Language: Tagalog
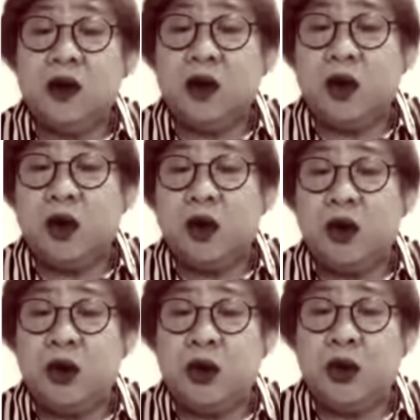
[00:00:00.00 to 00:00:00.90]
Kung
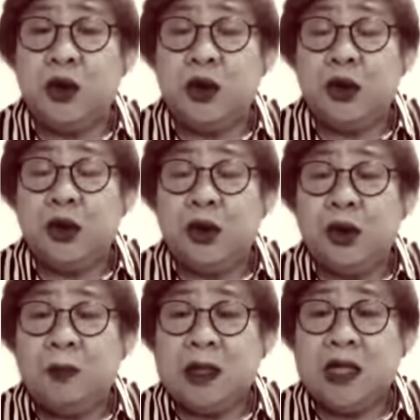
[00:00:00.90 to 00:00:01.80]

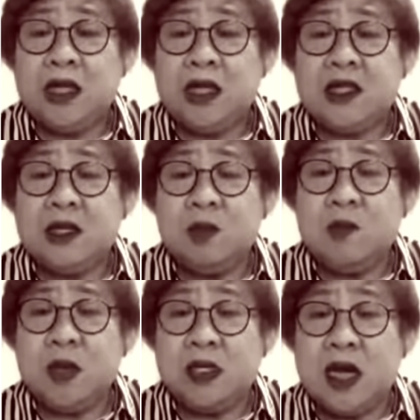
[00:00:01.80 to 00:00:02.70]
pati si BP
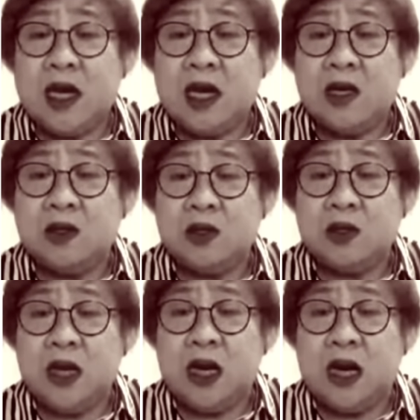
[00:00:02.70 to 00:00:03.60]
Sara eh, gusto
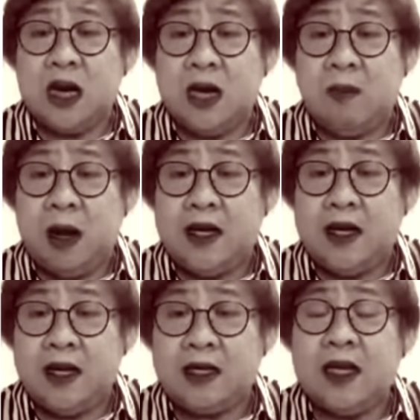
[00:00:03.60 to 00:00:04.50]
nilang
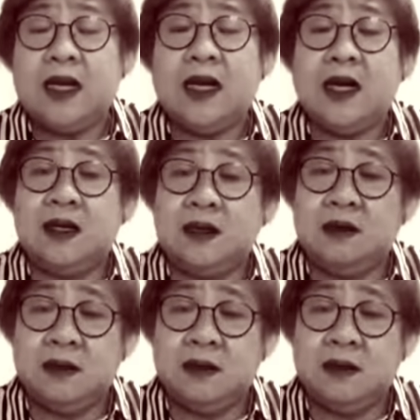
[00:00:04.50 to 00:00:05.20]
kalabanin, eh talagang